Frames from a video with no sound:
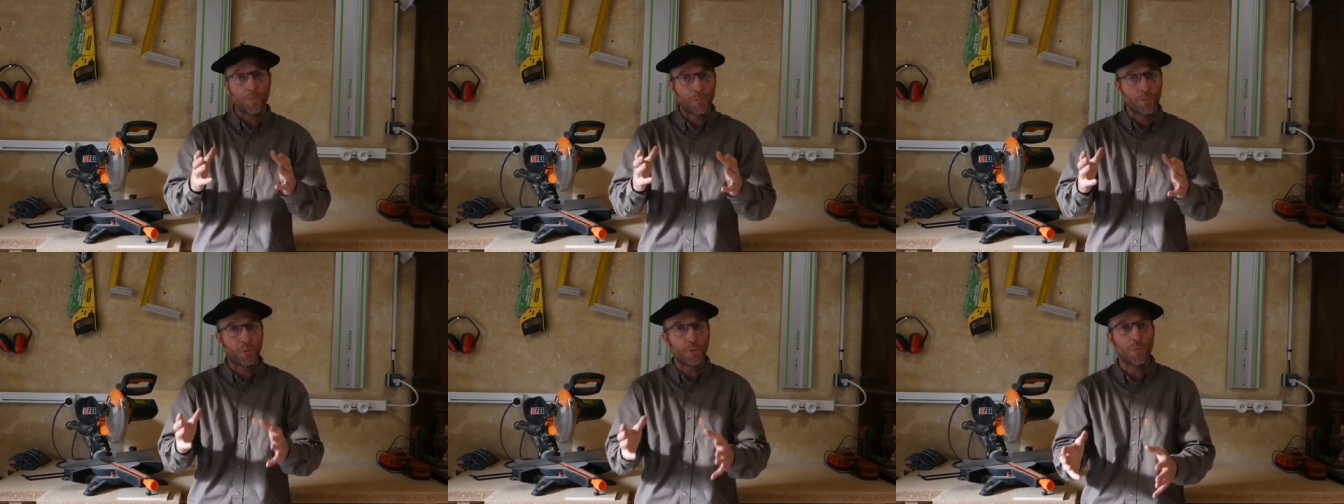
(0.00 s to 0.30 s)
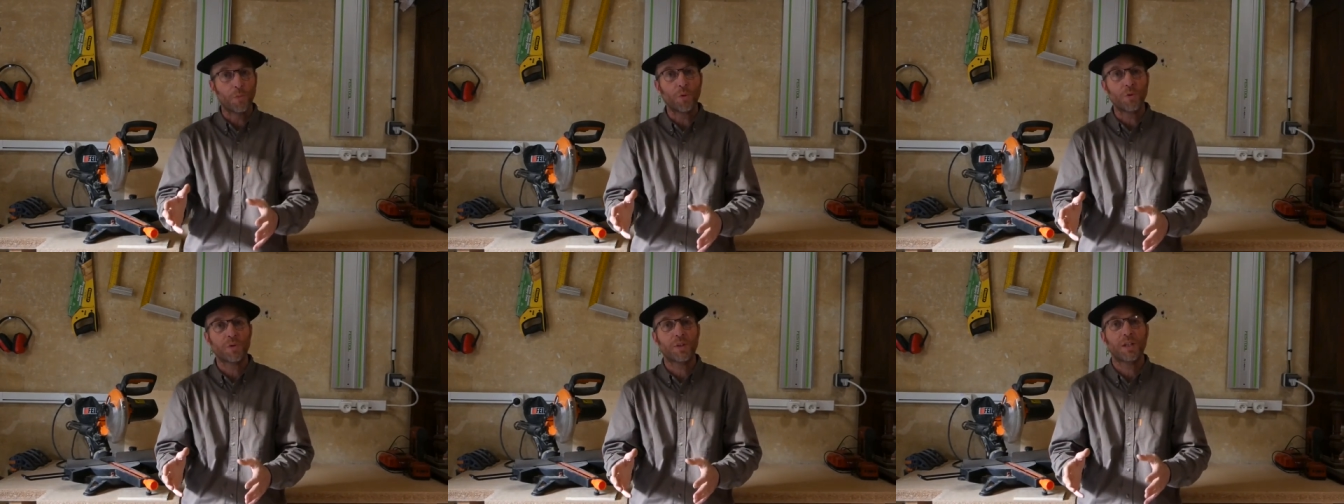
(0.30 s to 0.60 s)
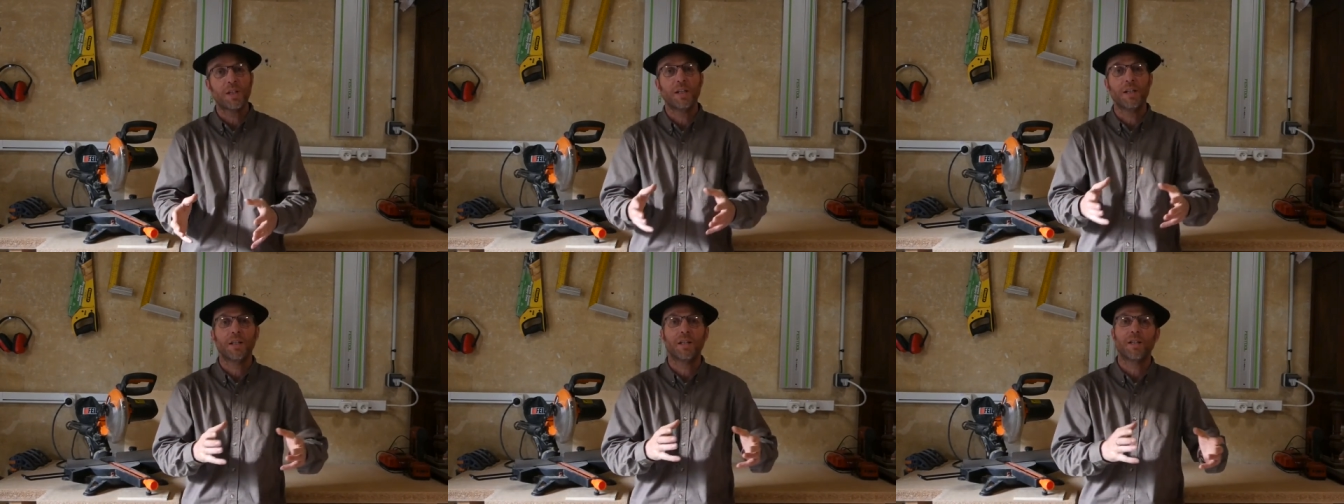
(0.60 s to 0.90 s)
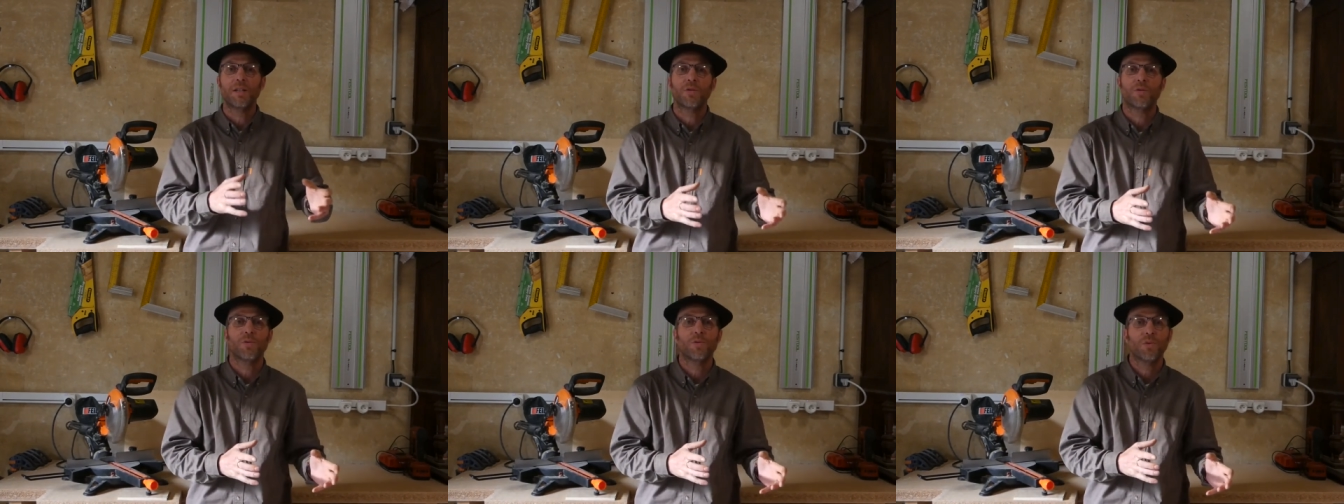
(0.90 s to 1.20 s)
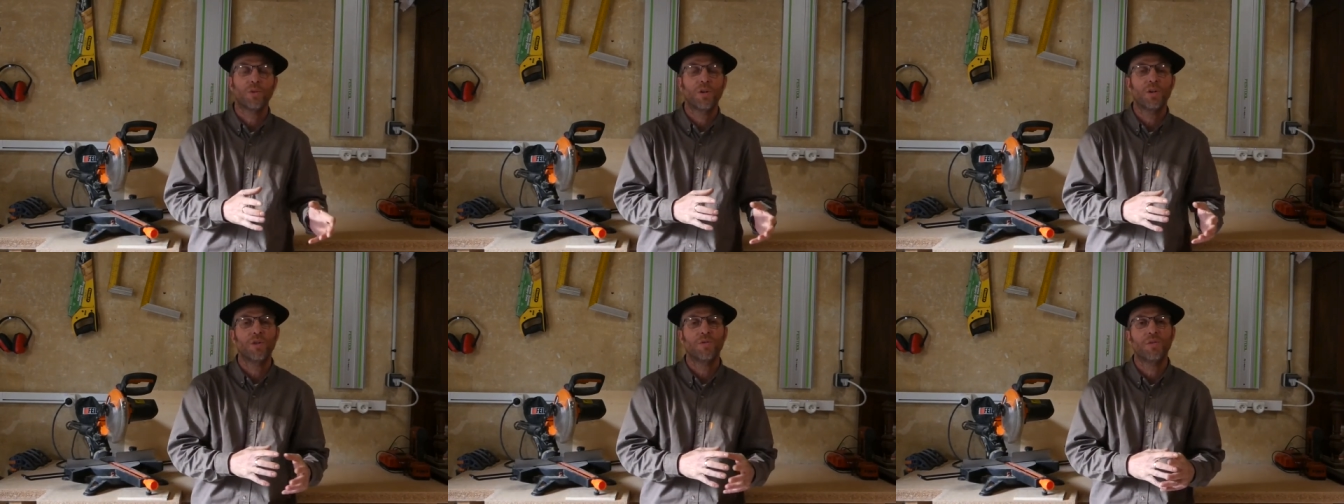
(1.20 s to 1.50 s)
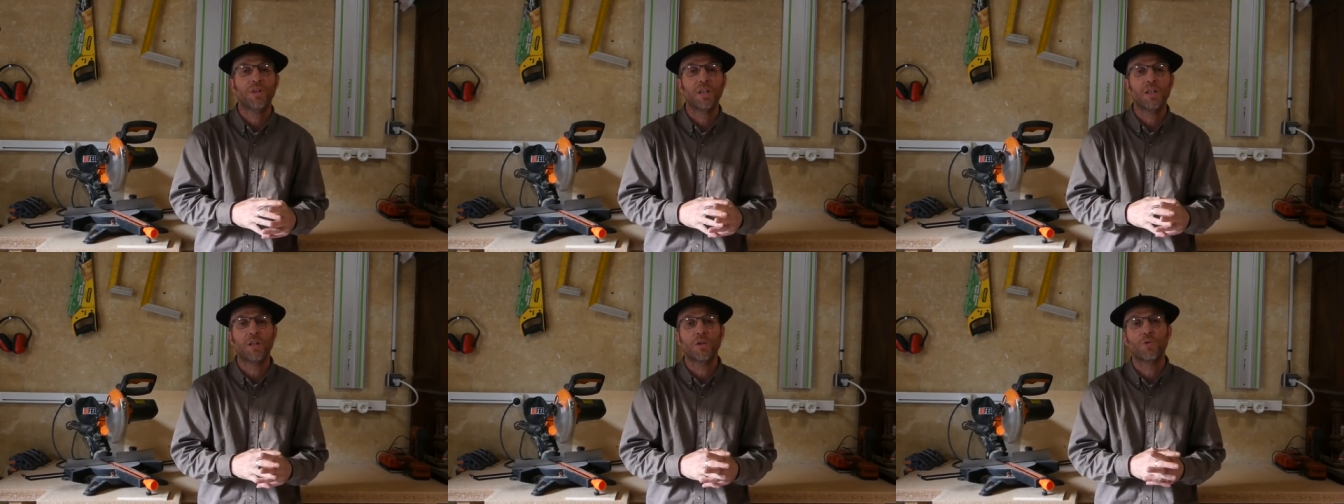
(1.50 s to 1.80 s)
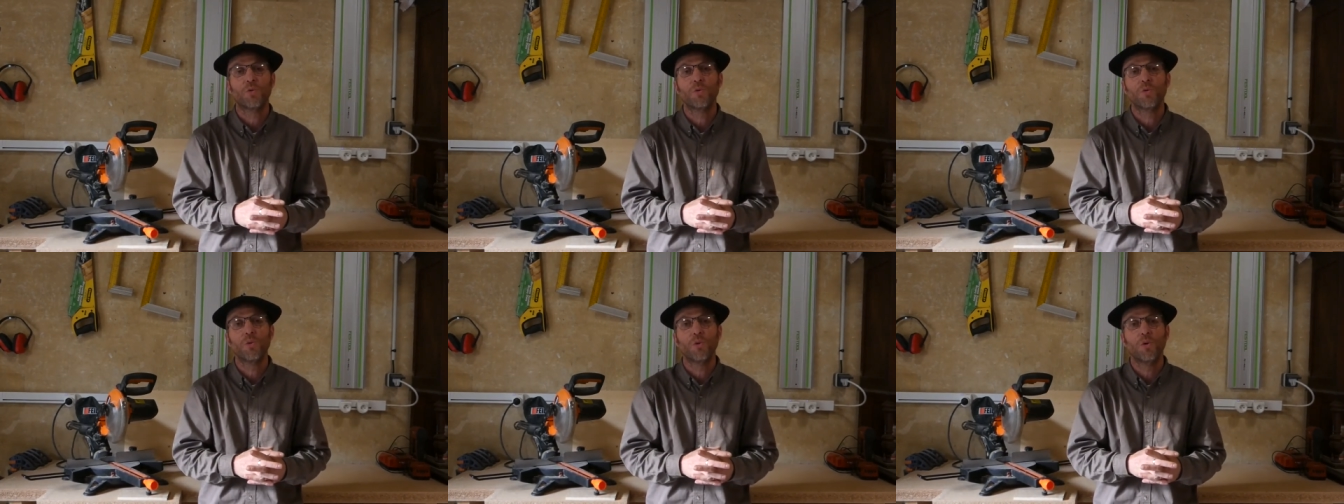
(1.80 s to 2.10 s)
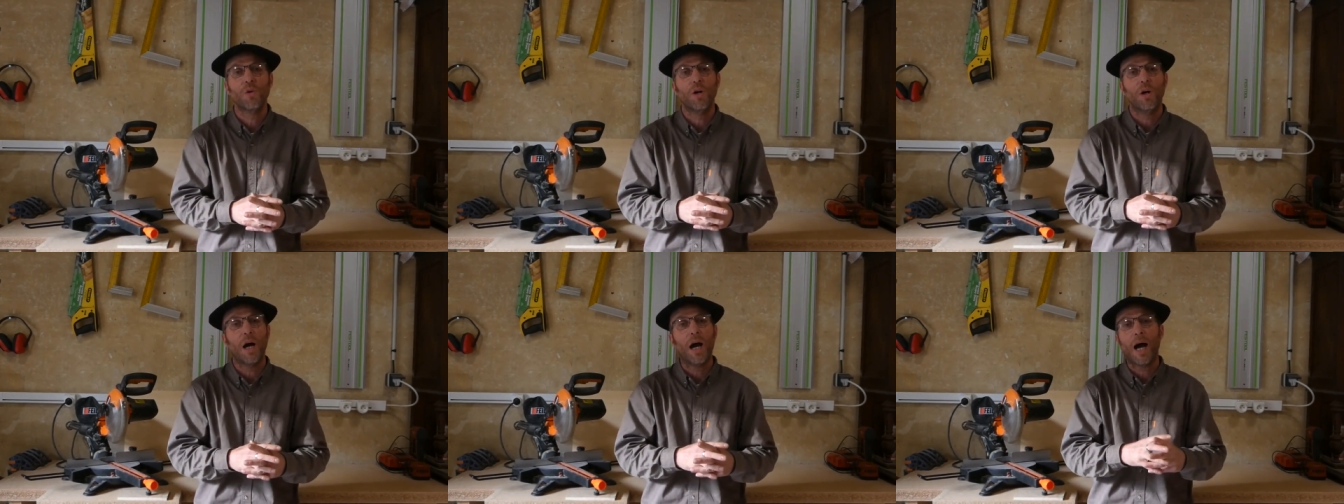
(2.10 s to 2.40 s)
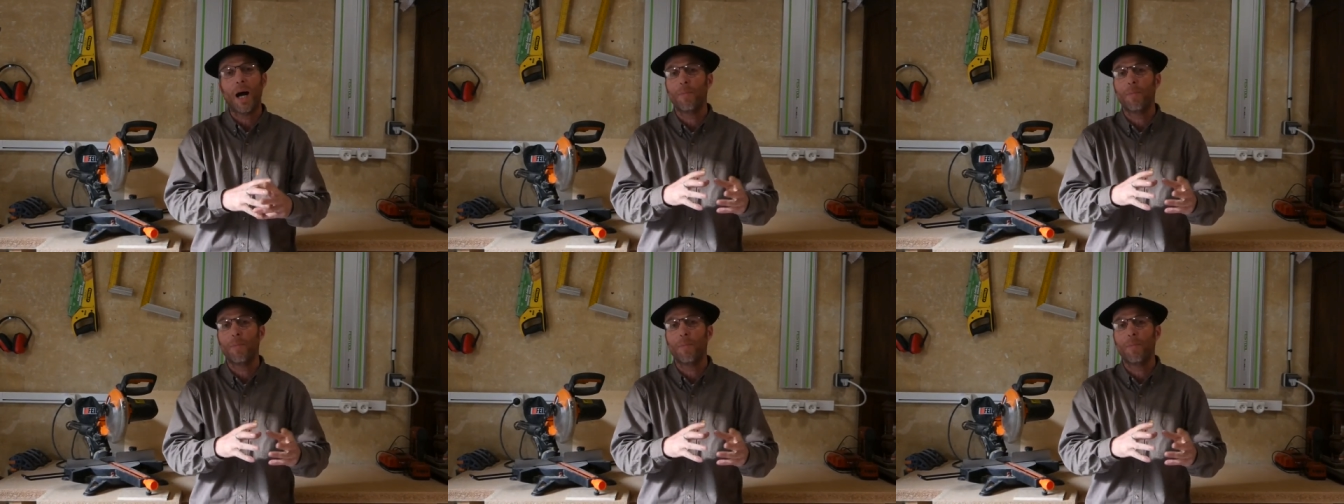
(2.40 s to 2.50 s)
pour monter les caissons dans le véhicule,